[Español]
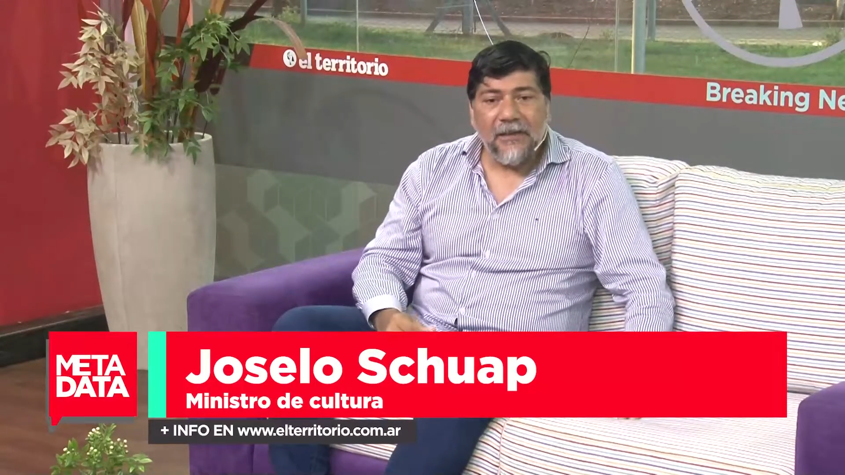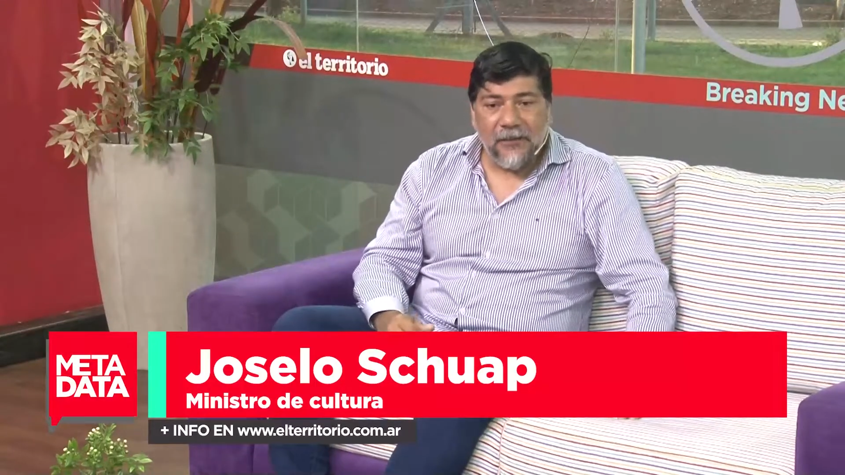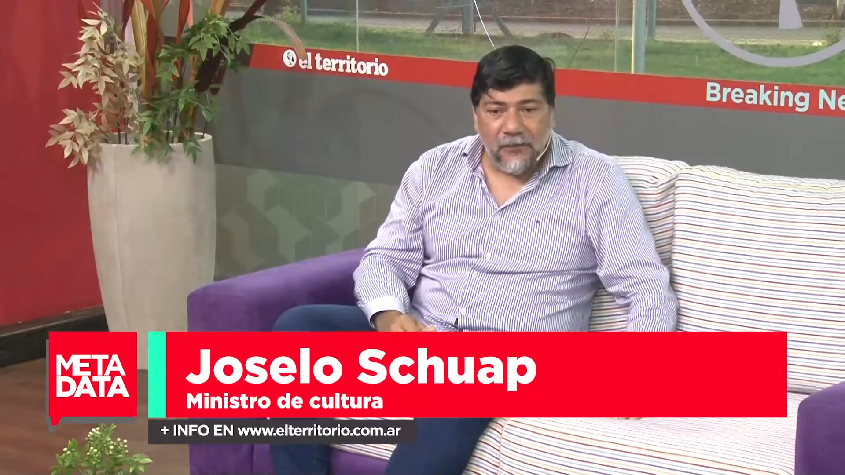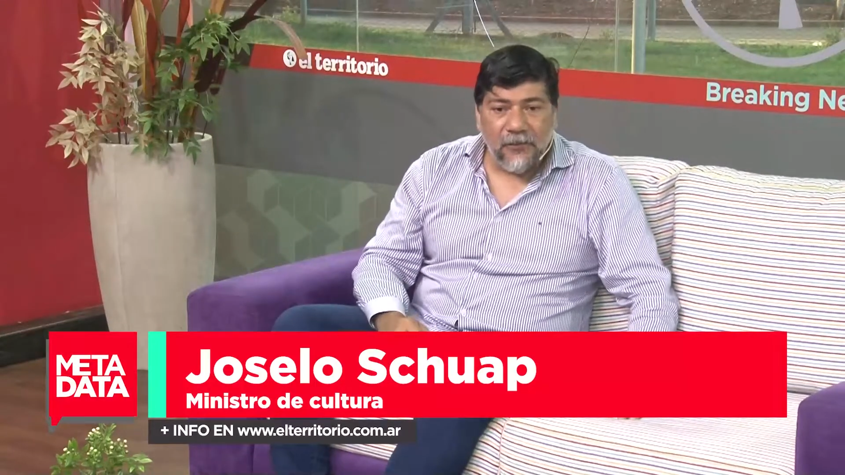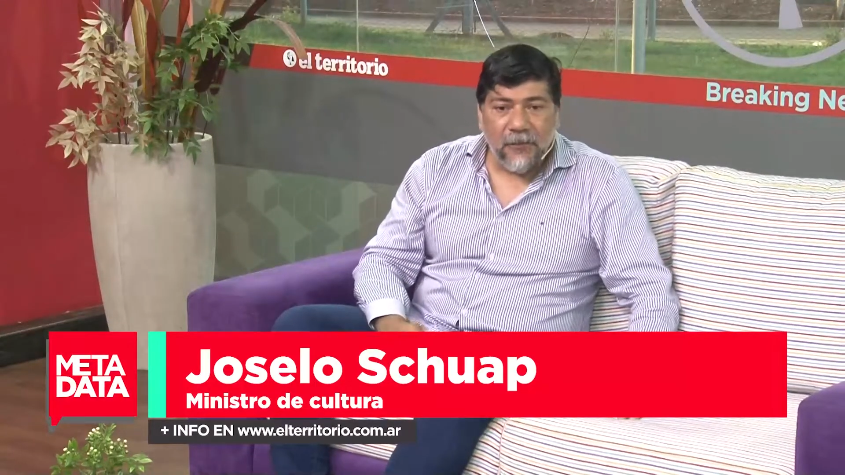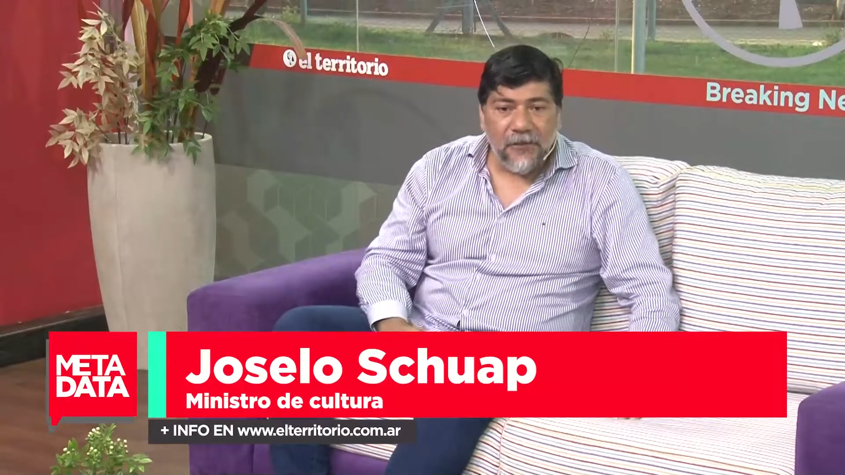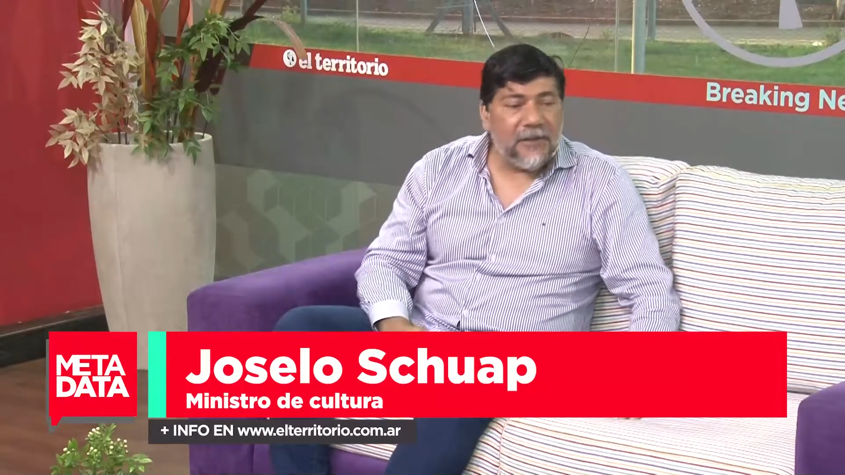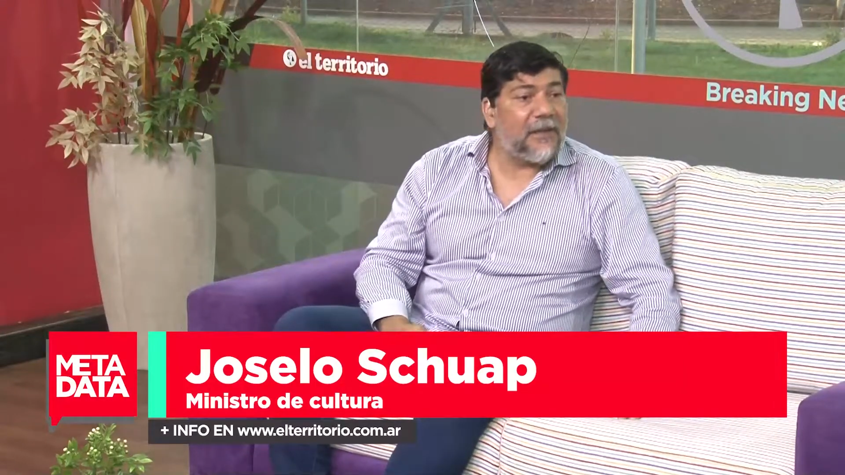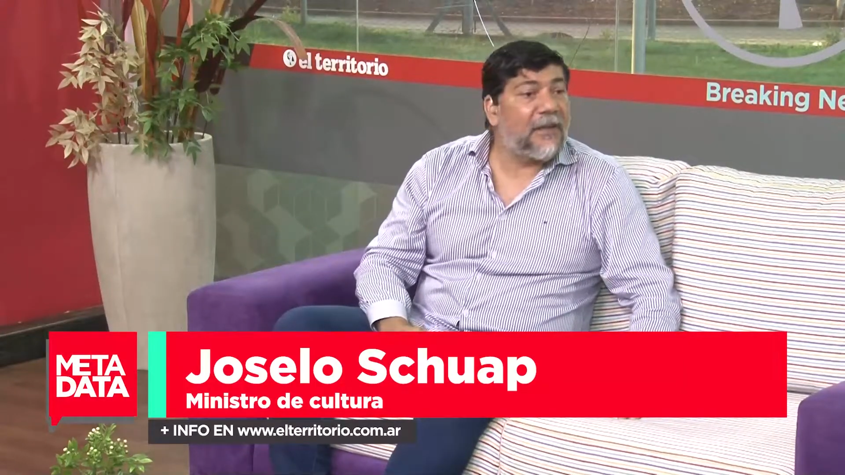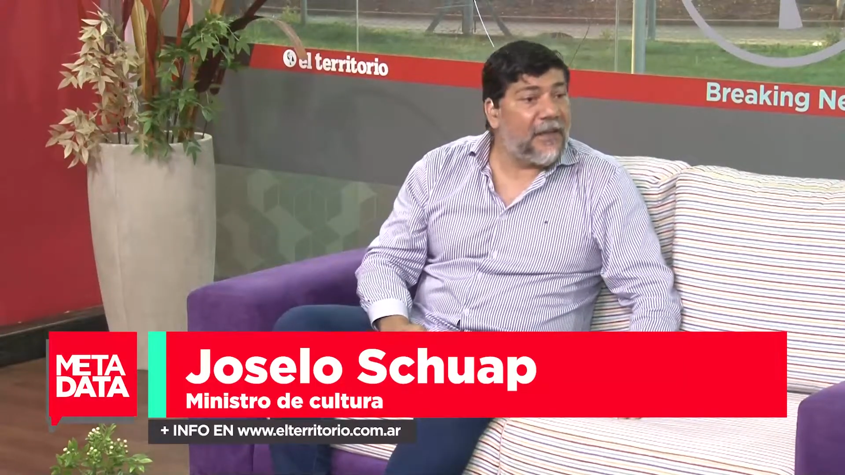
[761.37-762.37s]
el
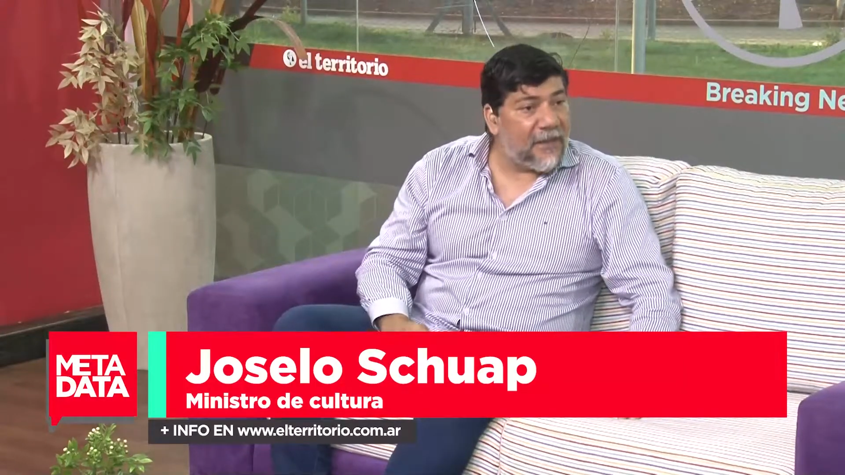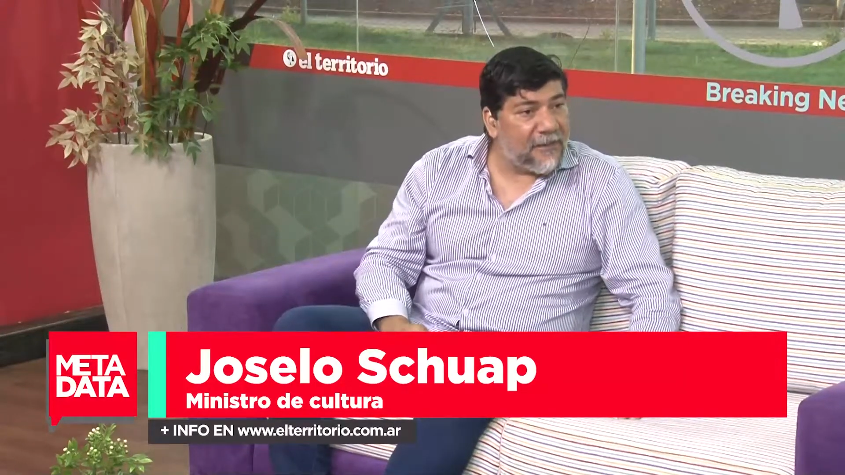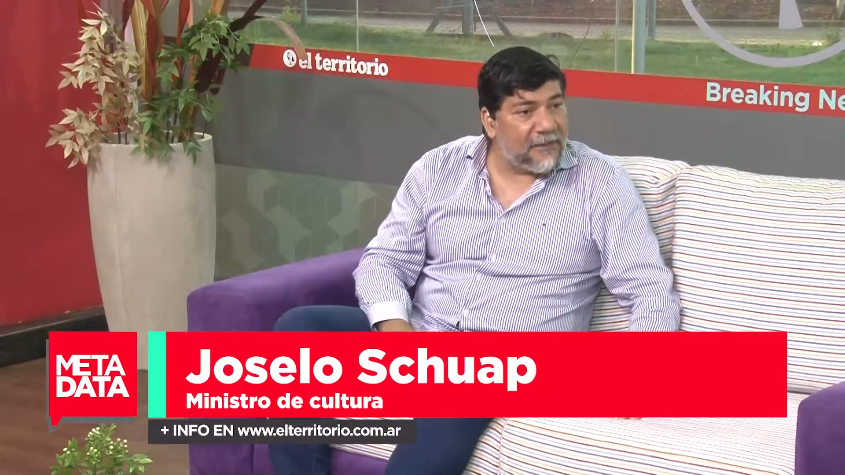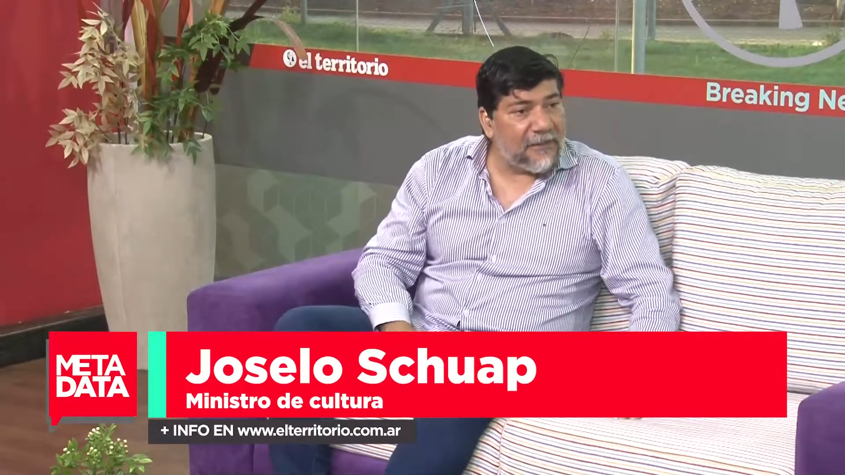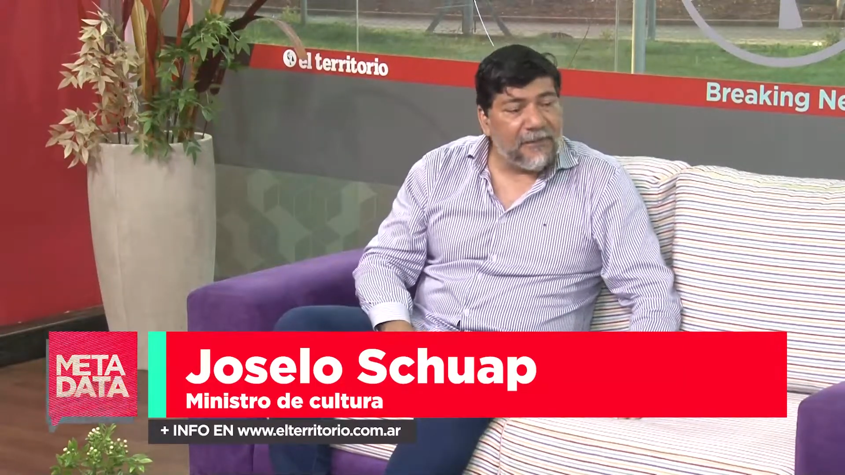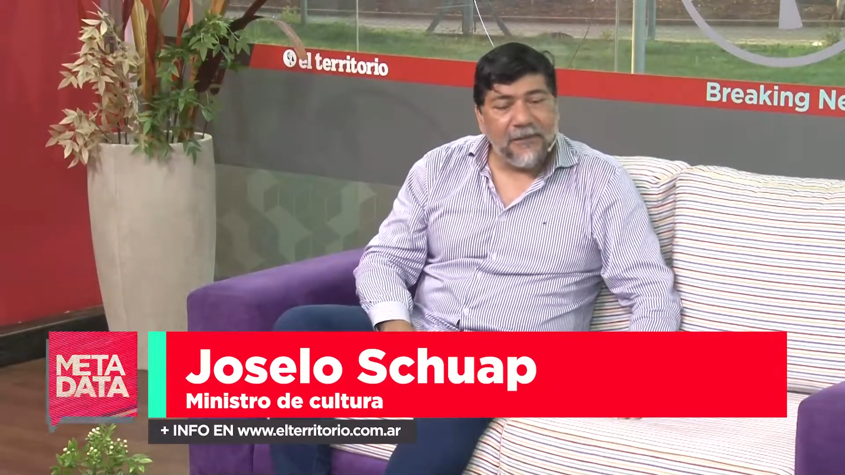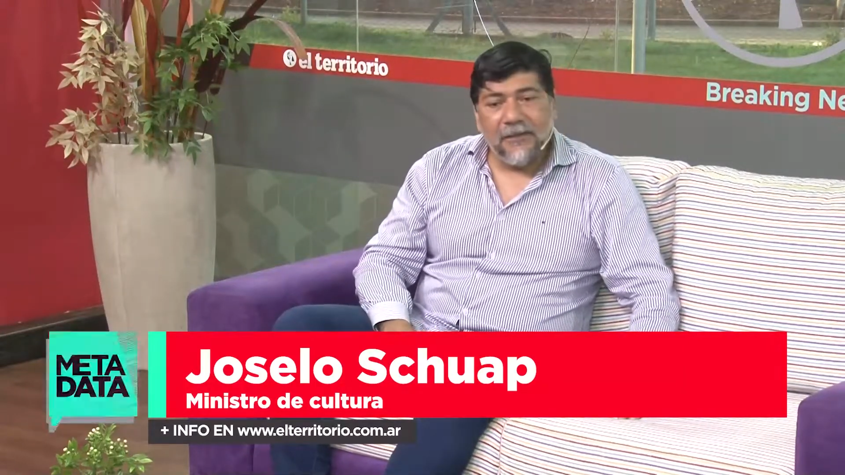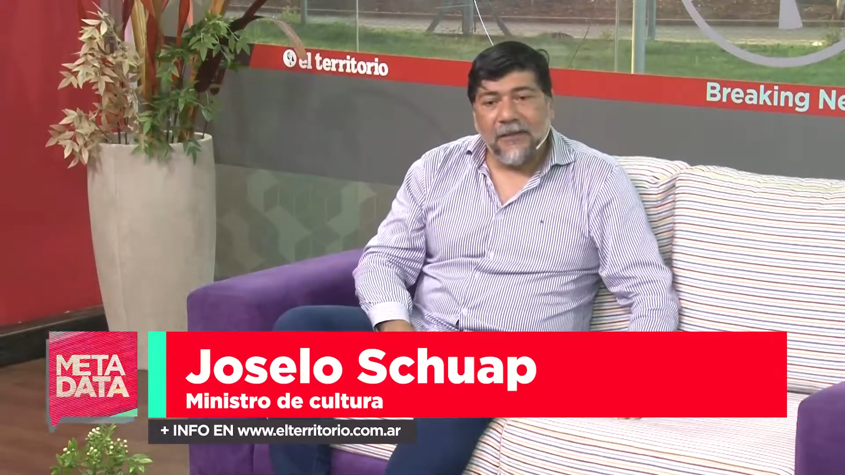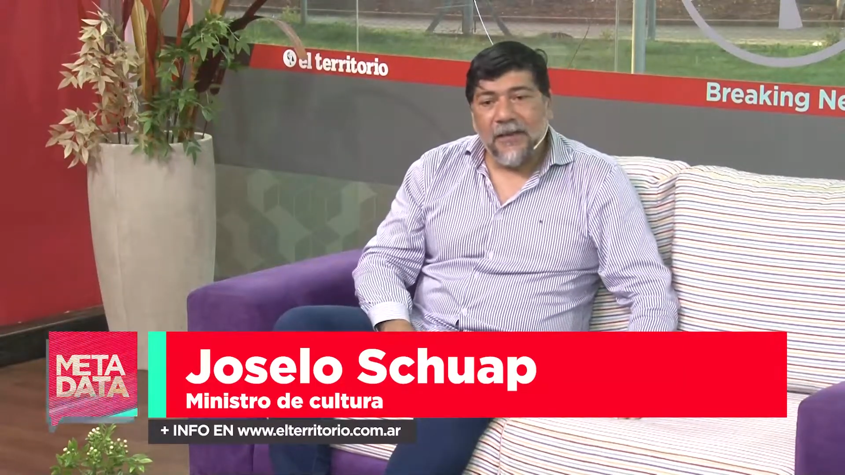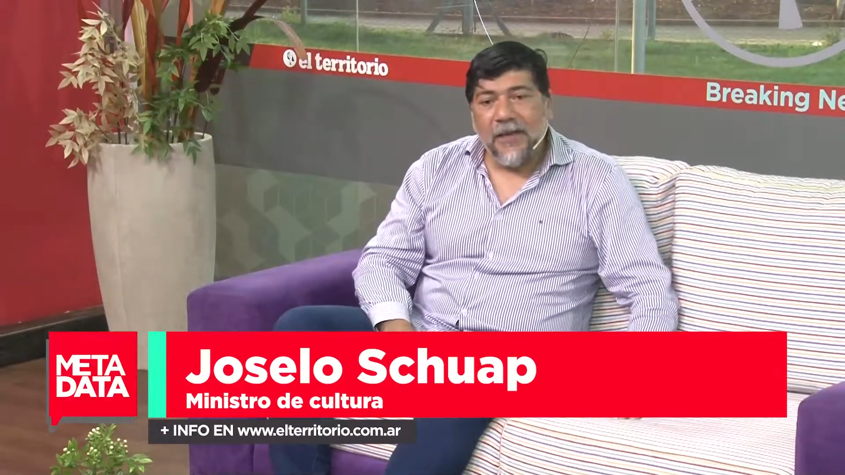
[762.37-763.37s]
Instituto Provincial de la Danza,